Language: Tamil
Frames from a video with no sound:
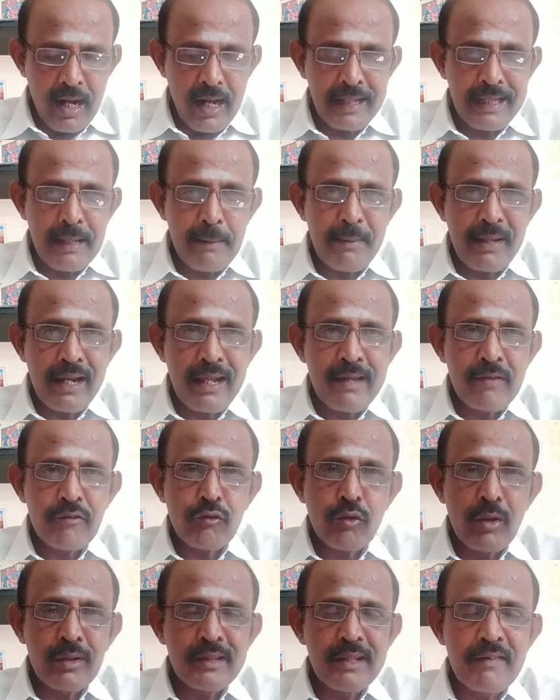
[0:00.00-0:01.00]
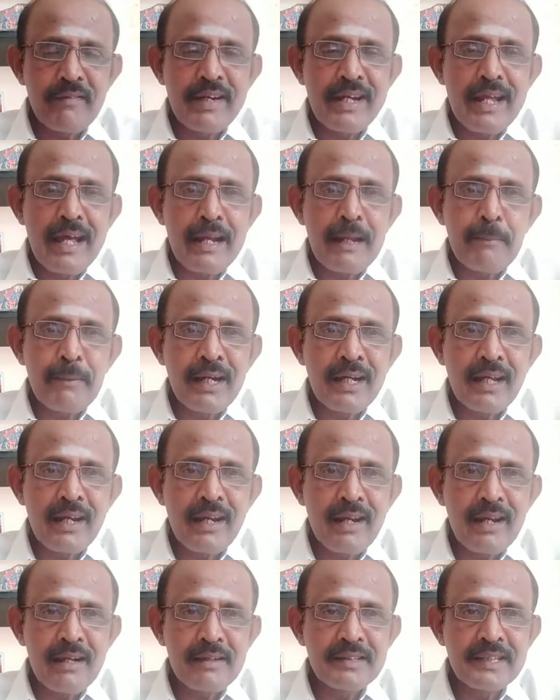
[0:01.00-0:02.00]
அதே மாதிரி சொந்த வீடான மகர
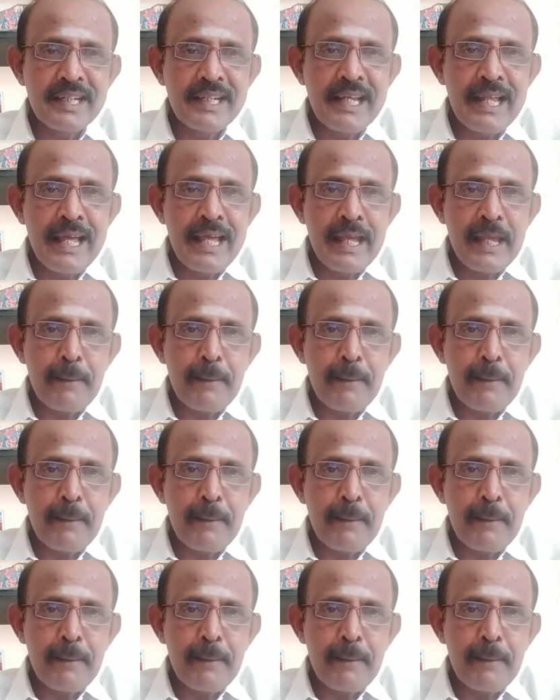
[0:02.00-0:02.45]
ராசியிலே